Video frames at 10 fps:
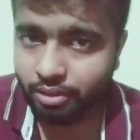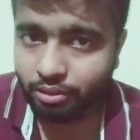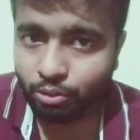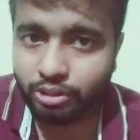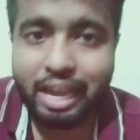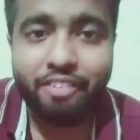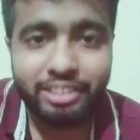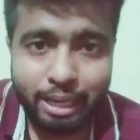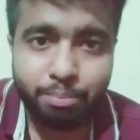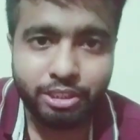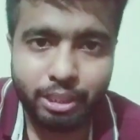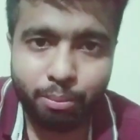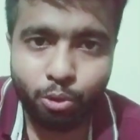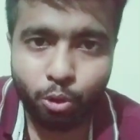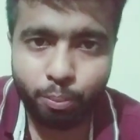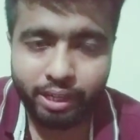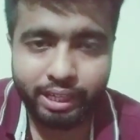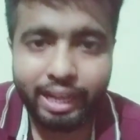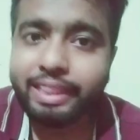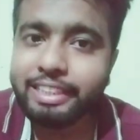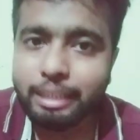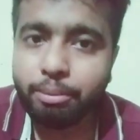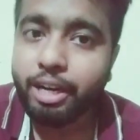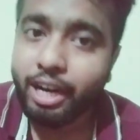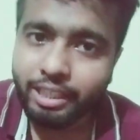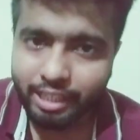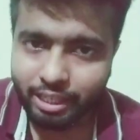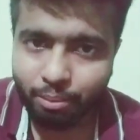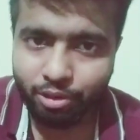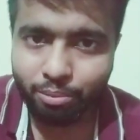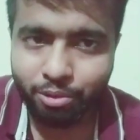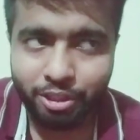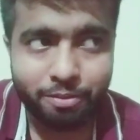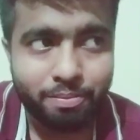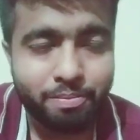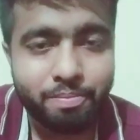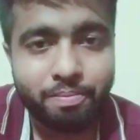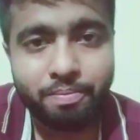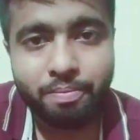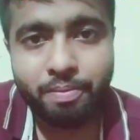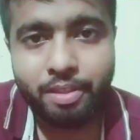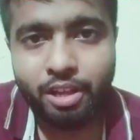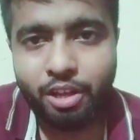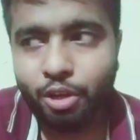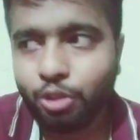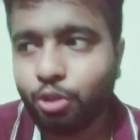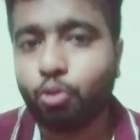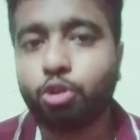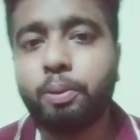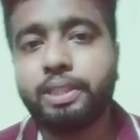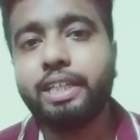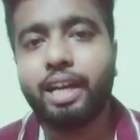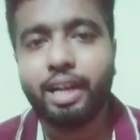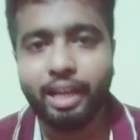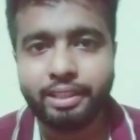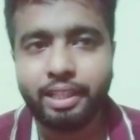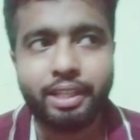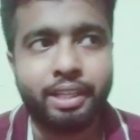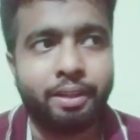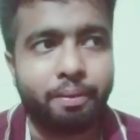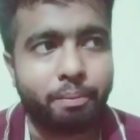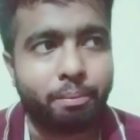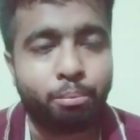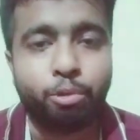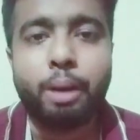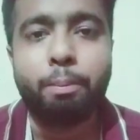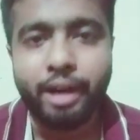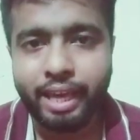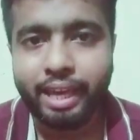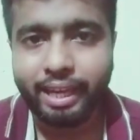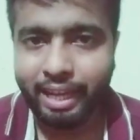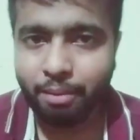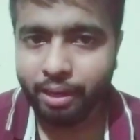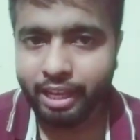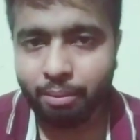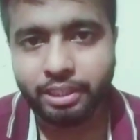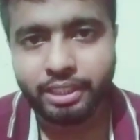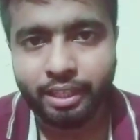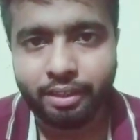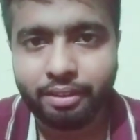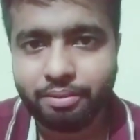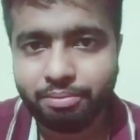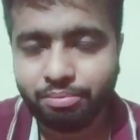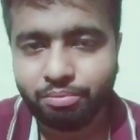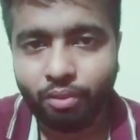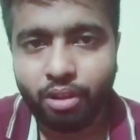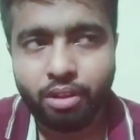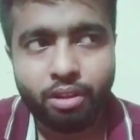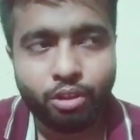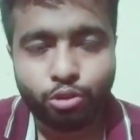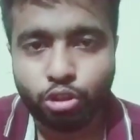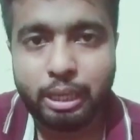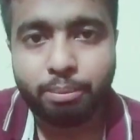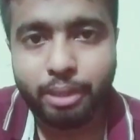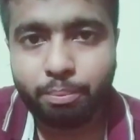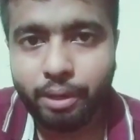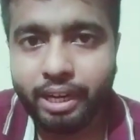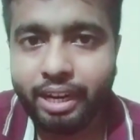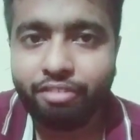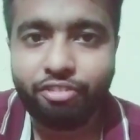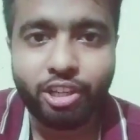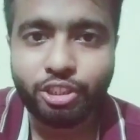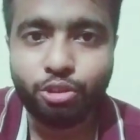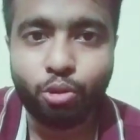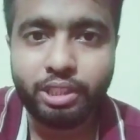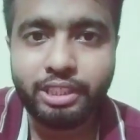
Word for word: तो सेवन चैप्टर्स आप लोगों को पढ़ना है तीन चैप्टर हट जाएगा पूरा पूरी तो कुछ बच्चे डर रहे थे कि पूरा पढ़े कि नहीं पढ़े अभी से जो चैप्टर पढ़ रहे हैं फर्स्ट दो तीन